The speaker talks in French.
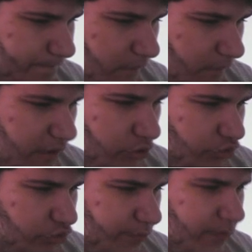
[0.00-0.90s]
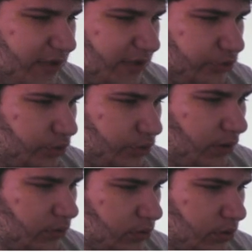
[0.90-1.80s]
Et que je fais plus mal que toi.
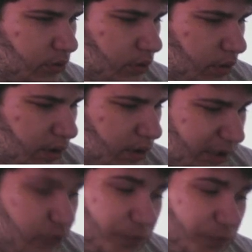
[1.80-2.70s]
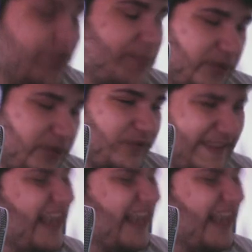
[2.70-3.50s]
Et que tu prends des poisons sales,